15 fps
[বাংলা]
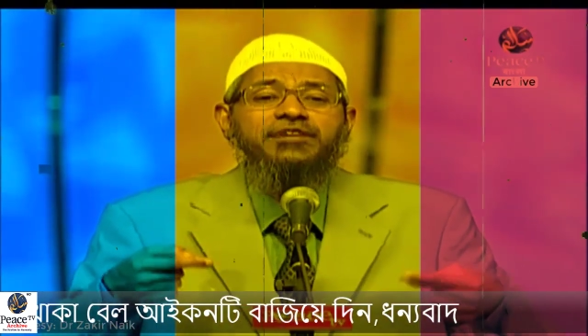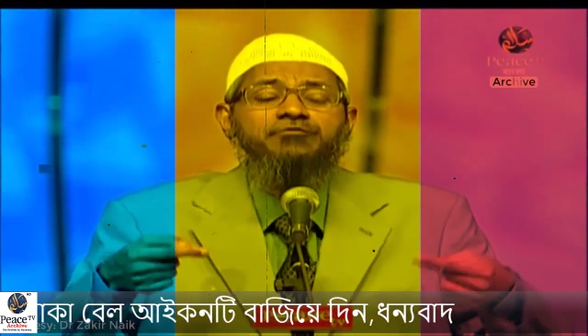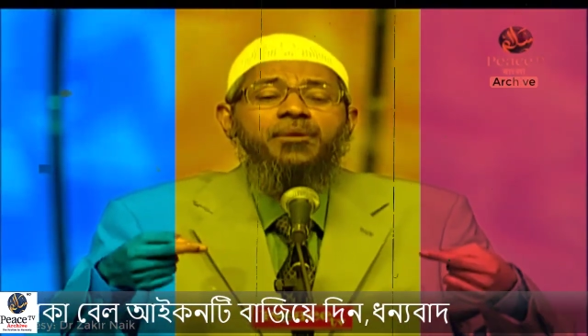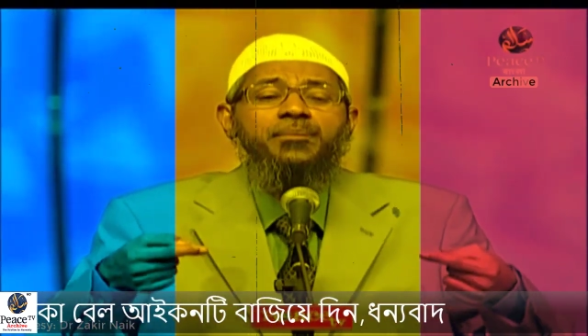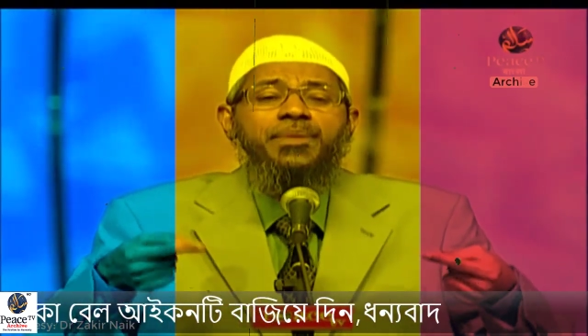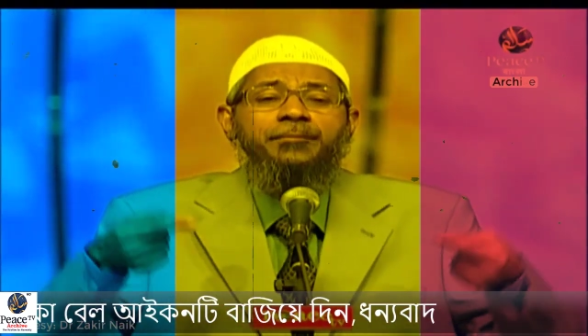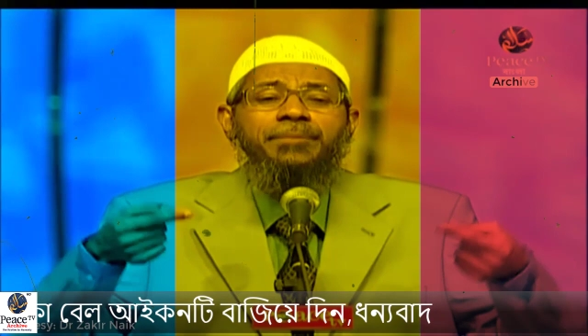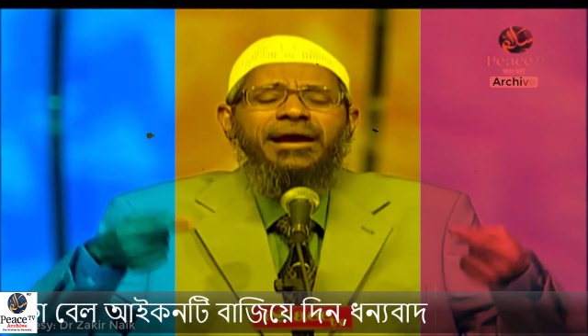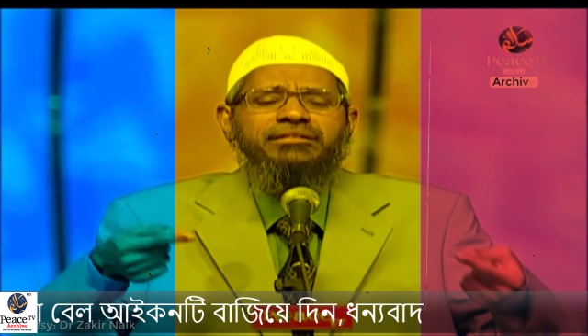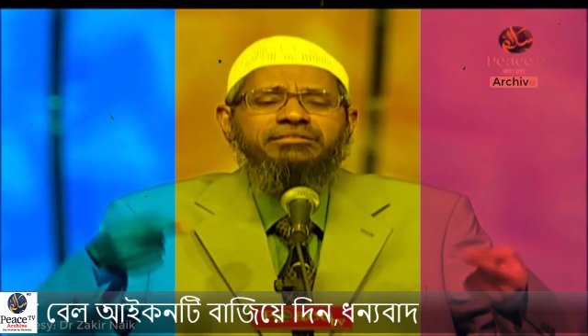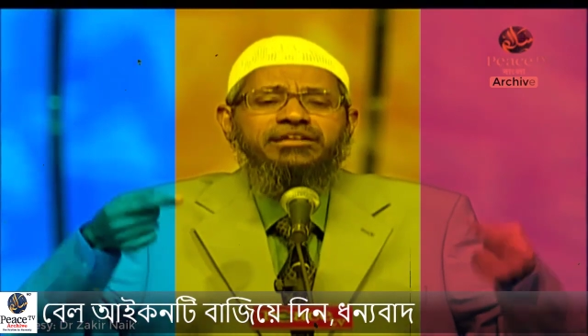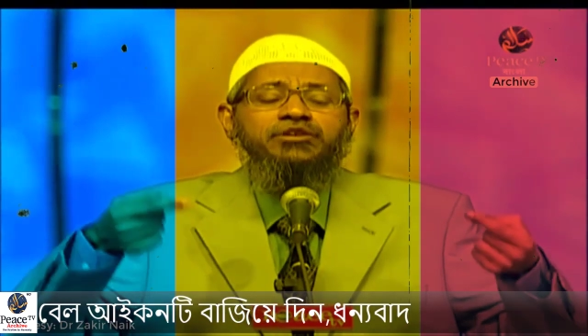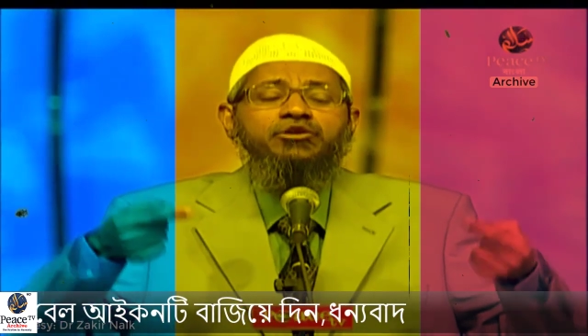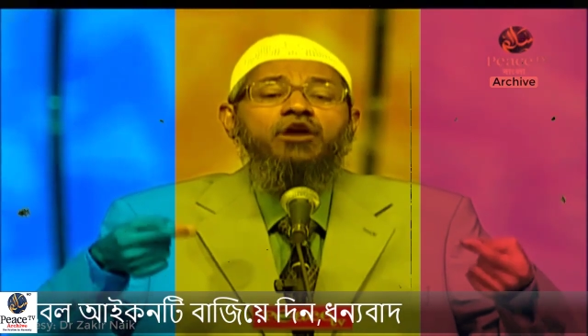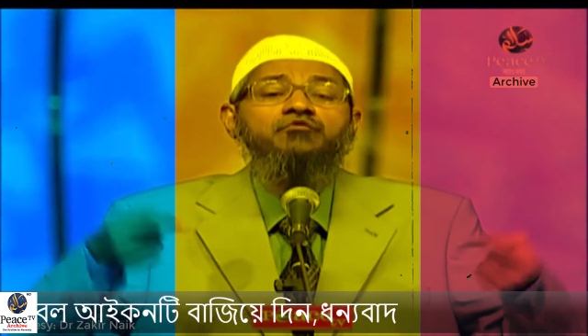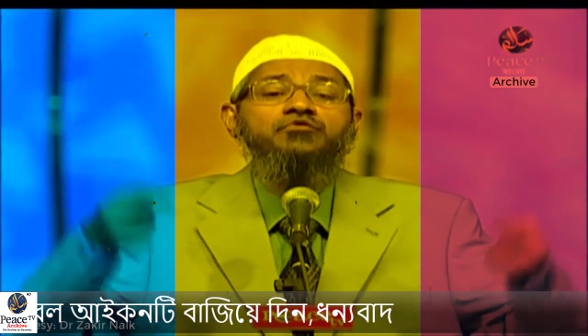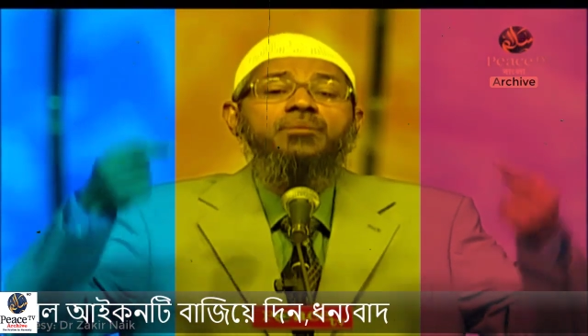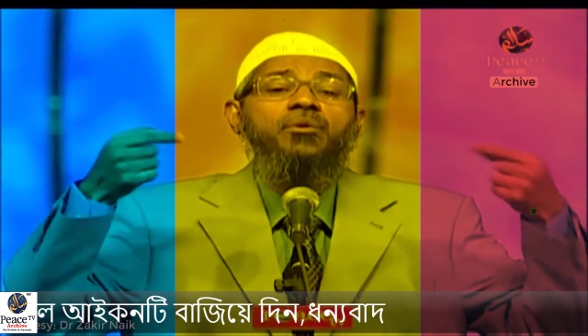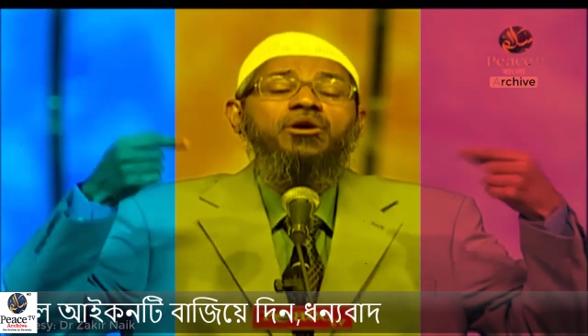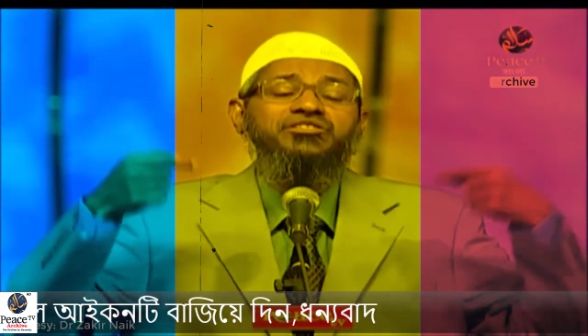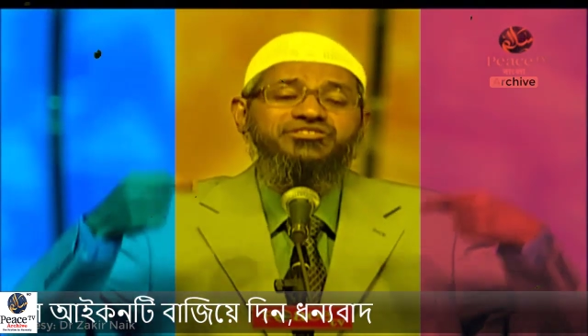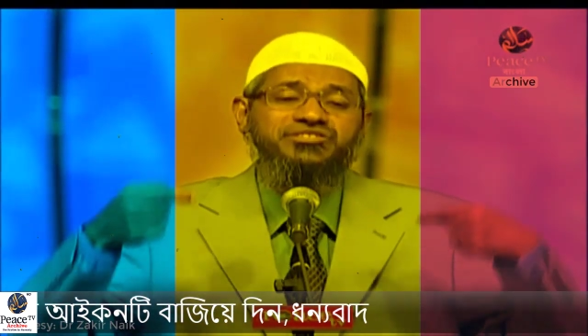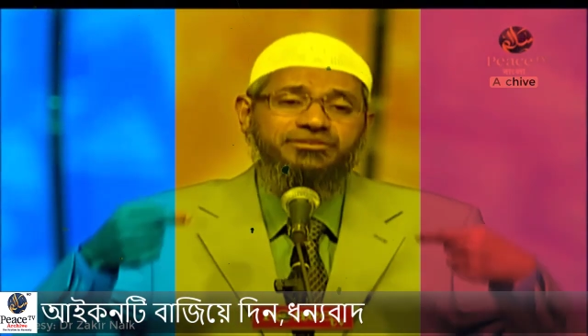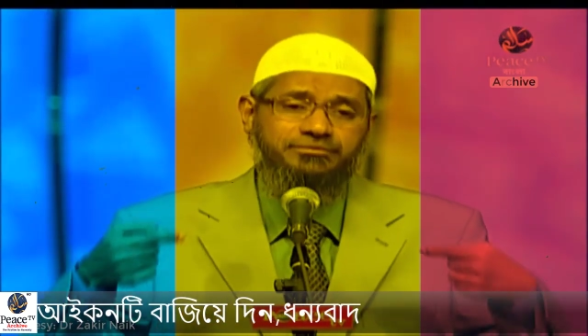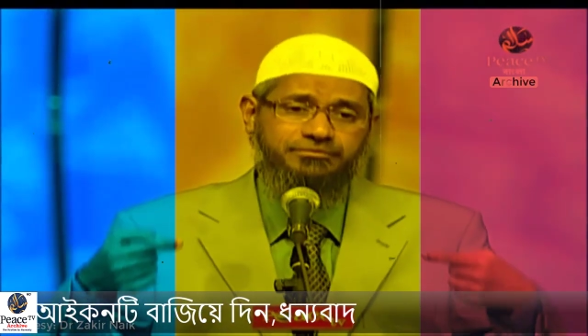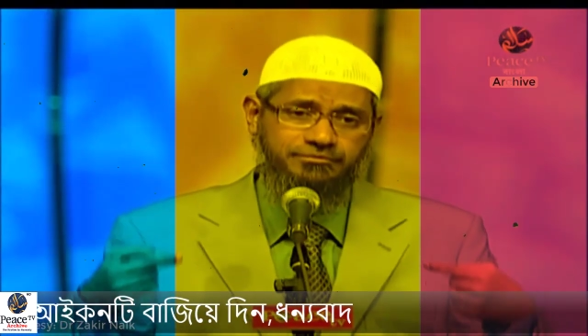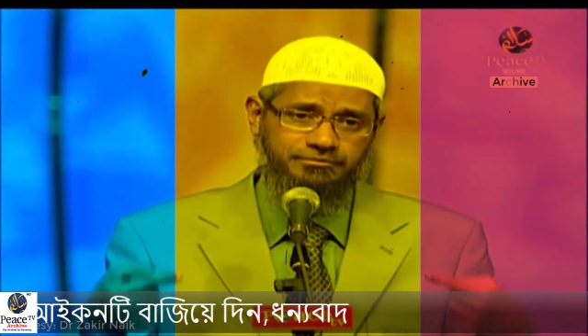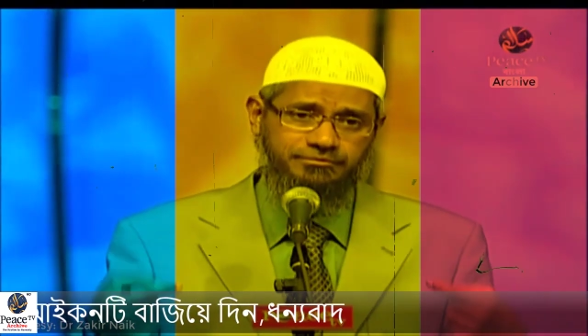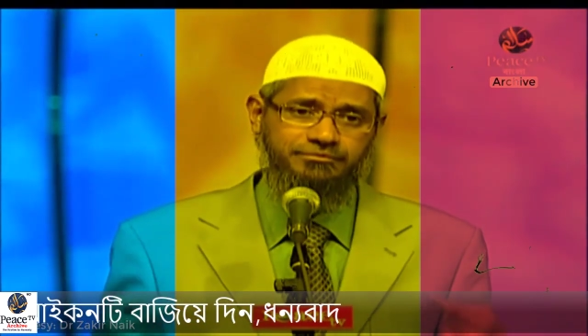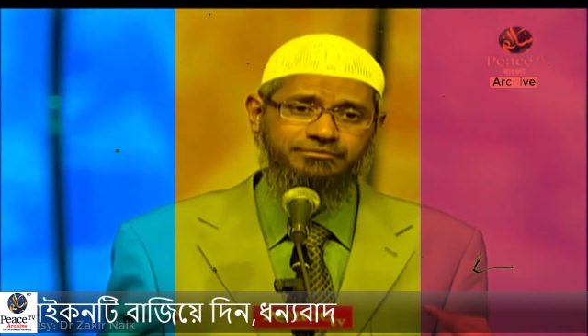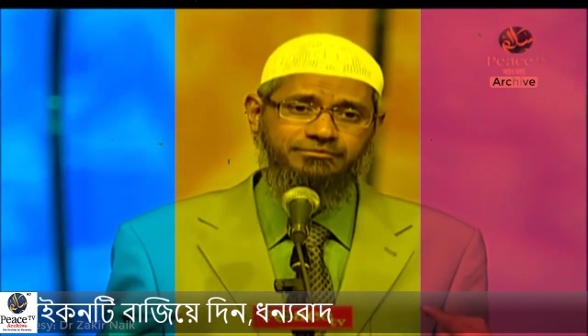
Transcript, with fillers: কাতারের এক মহিলা প্রতিবাদ জানিয়ে বলল